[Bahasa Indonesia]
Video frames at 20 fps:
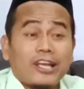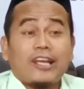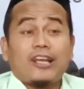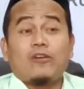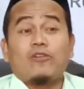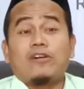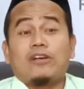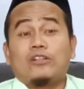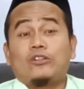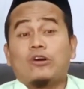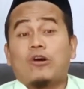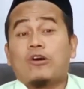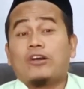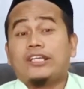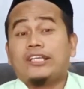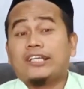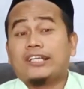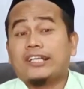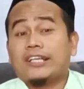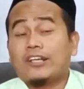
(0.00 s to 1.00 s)
Nek
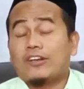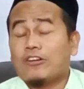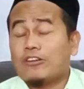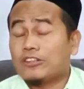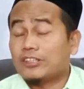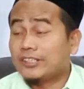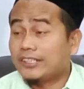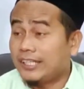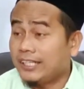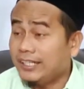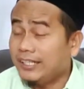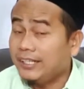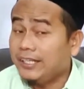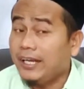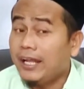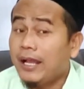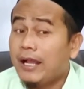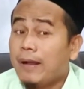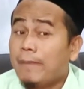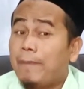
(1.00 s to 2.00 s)
zohire
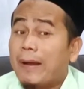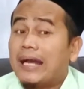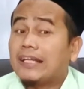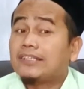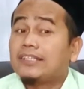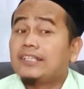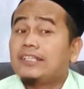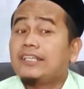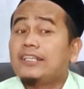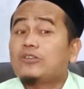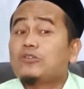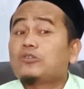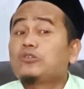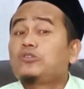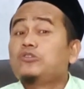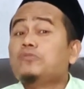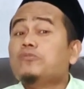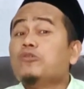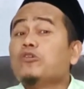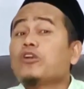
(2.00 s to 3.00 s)
ngoten, batine
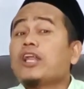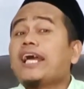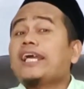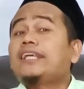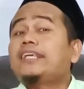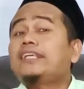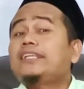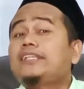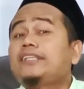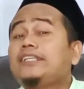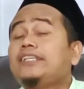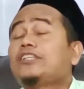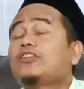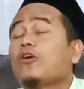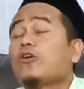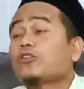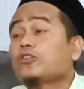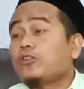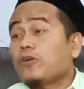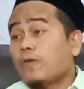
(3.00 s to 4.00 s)
kudu mulai
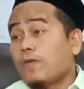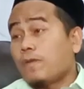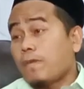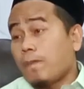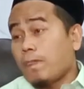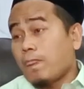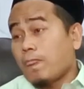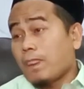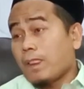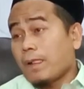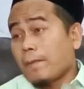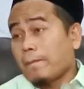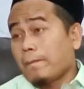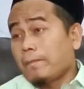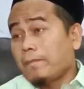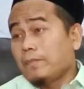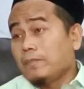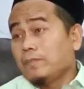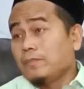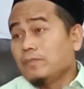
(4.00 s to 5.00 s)
ditoto.
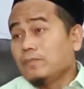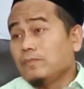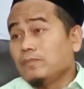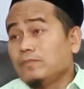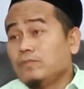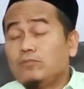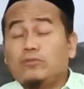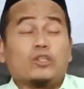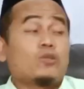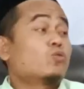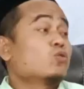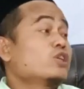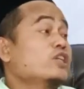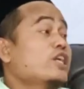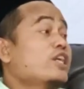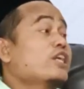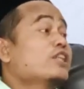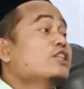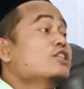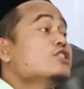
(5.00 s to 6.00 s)
Niku
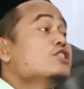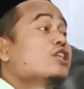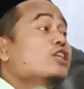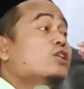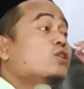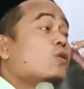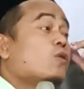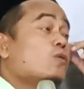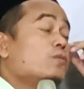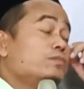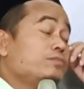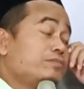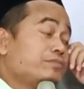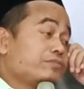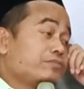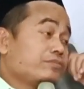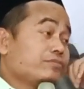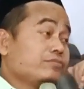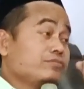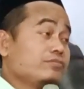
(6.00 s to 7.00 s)
riyen enten cerita.